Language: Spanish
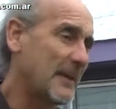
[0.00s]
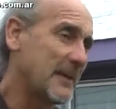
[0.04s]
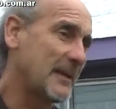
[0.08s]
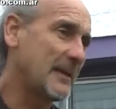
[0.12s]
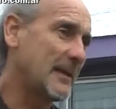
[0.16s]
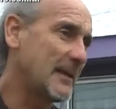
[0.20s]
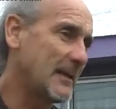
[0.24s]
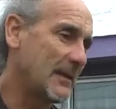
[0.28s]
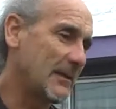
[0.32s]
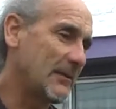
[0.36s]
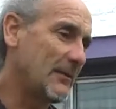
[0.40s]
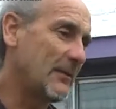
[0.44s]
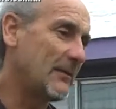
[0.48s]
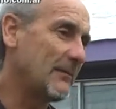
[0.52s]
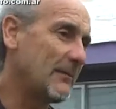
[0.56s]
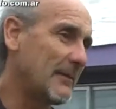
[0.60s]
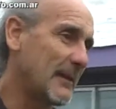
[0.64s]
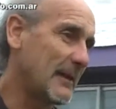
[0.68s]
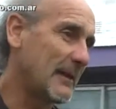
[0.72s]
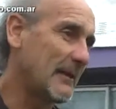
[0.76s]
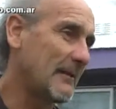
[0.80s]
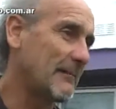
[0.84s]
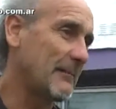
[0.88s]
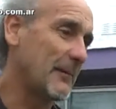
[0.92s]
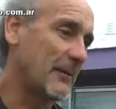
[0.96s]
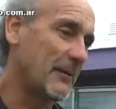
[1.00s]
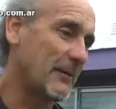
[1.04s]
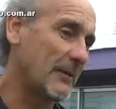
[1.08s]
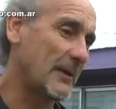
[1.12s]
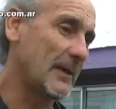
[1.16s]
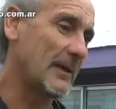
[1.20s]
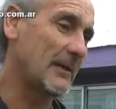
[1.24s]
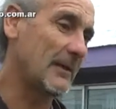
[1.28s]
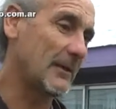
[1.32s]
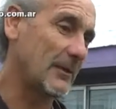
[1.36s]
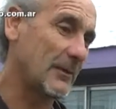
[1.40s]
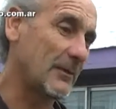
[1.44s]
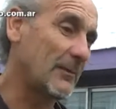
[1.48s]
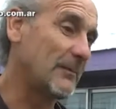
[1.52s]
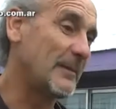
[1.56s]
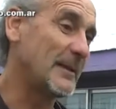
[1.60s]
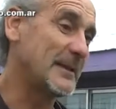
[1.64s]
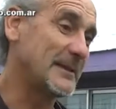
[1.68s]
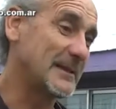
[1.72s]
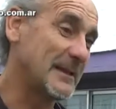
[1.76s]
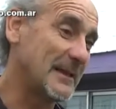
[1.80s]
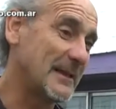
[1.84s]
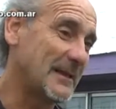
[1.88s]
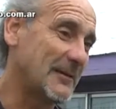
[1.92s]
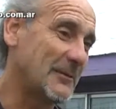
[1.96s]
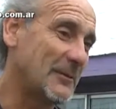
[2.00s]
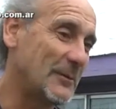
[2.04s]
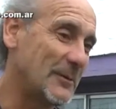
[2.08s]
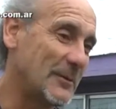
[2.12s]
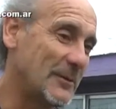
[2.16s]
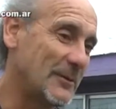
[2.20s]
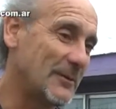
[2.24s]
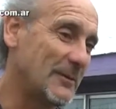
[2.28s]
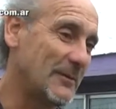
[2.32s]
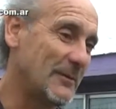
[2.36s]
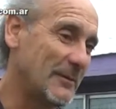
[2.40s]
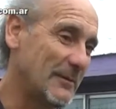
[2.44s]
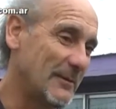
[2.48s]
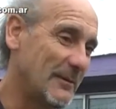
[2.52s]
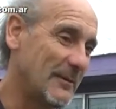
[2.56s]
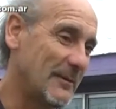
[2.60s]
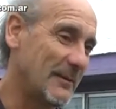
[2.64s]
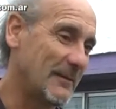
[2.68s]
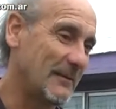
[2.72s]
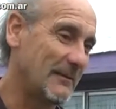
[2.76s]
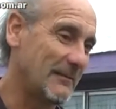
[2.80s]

a partir de hoy, van a cobrar dos meses juntos,